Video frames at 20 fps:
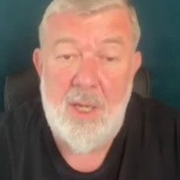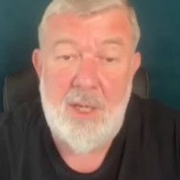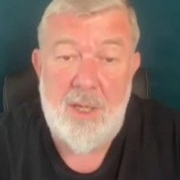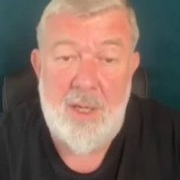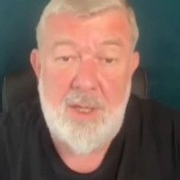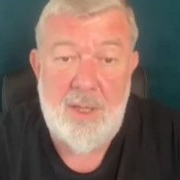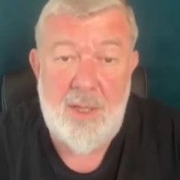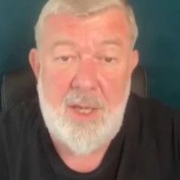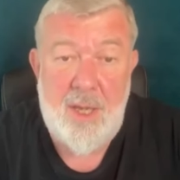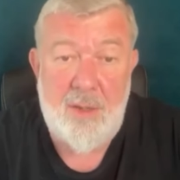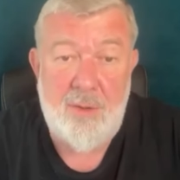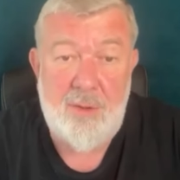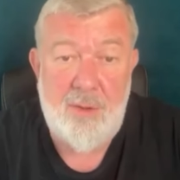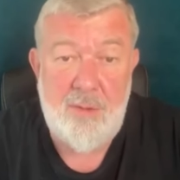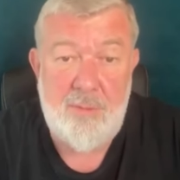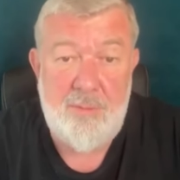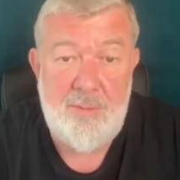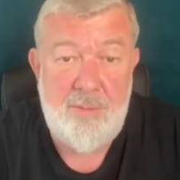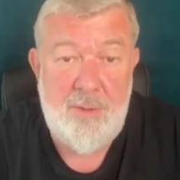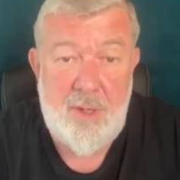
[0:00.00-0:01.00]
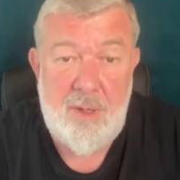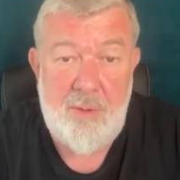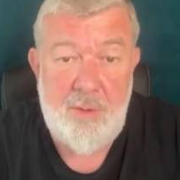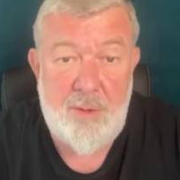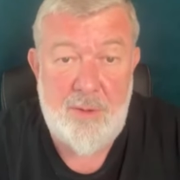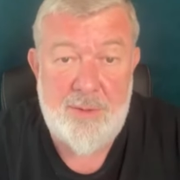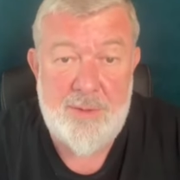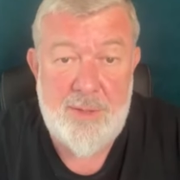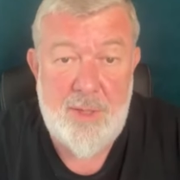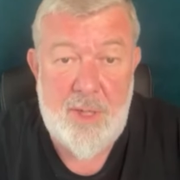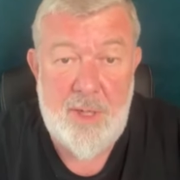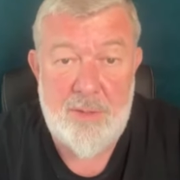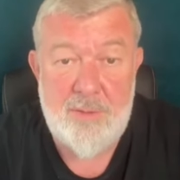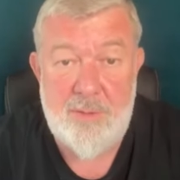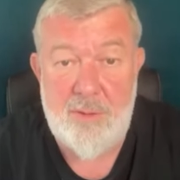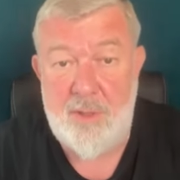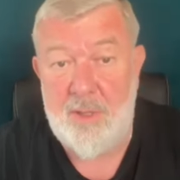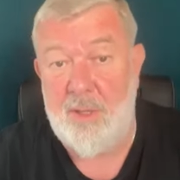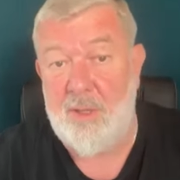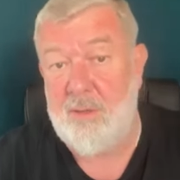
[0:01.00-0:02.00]
кидают на ну, миллион,
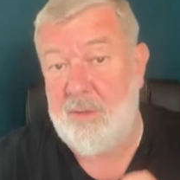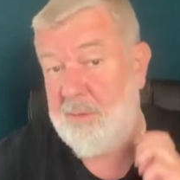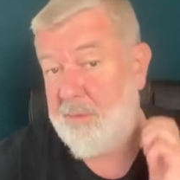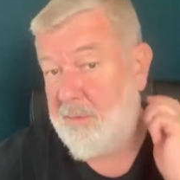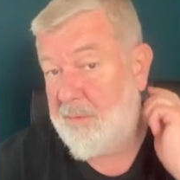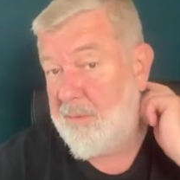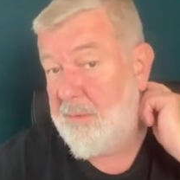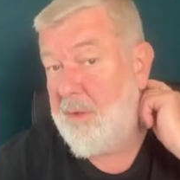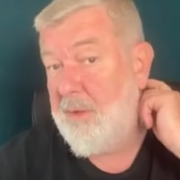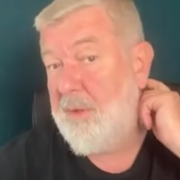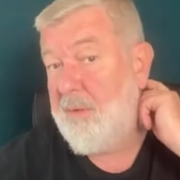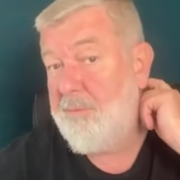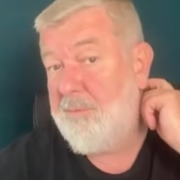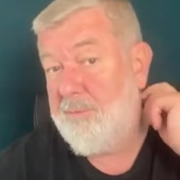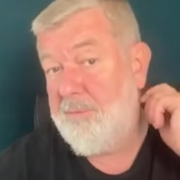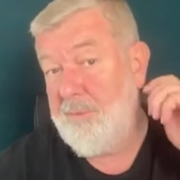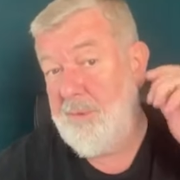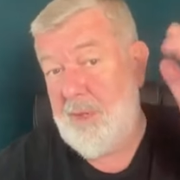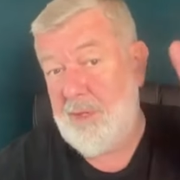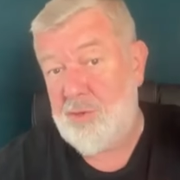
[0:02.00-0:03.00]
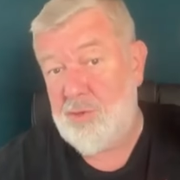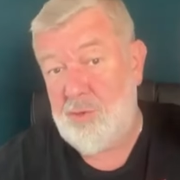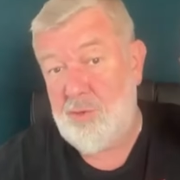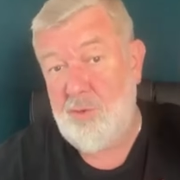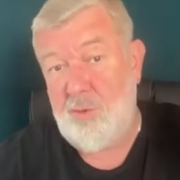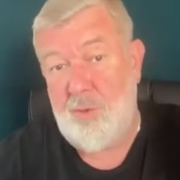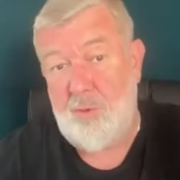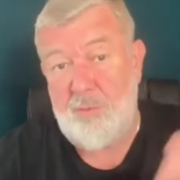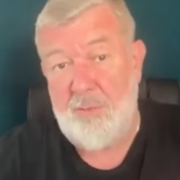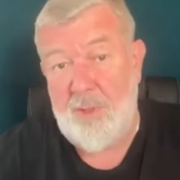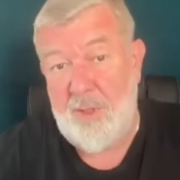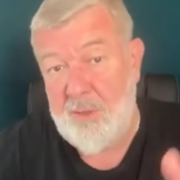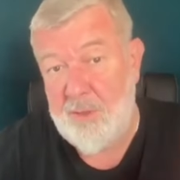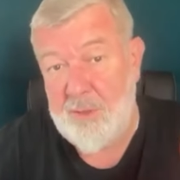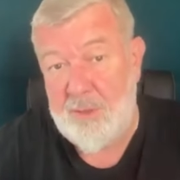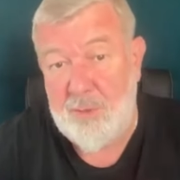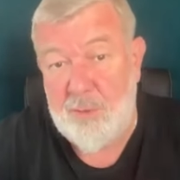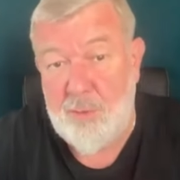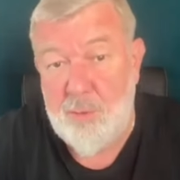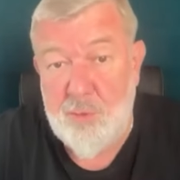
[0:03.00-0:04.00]
сразу их или на штурм, или
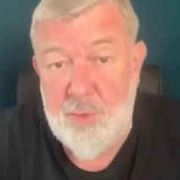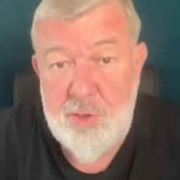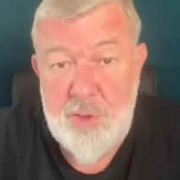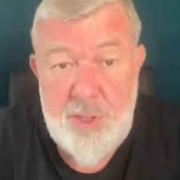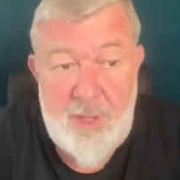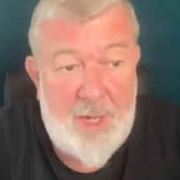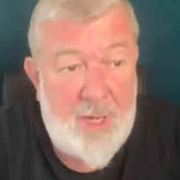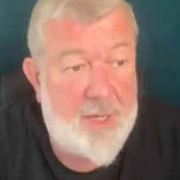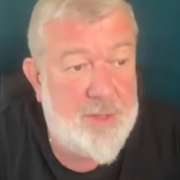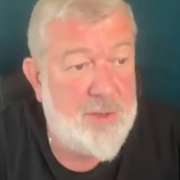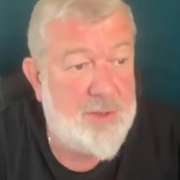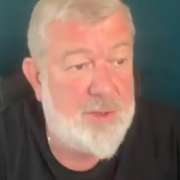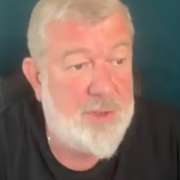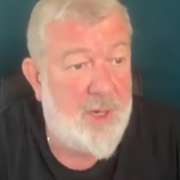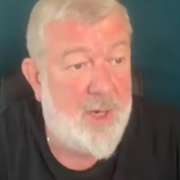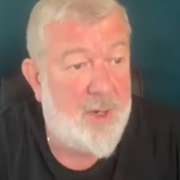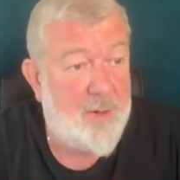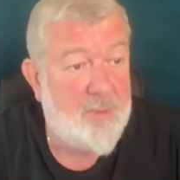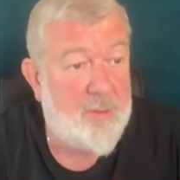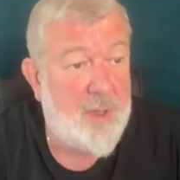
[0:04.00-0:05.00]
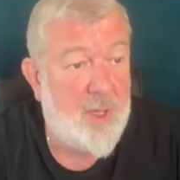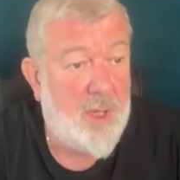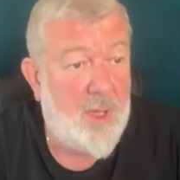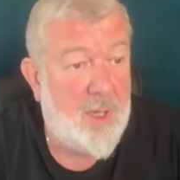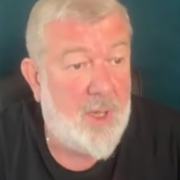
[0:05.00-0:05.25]
тут же кончают.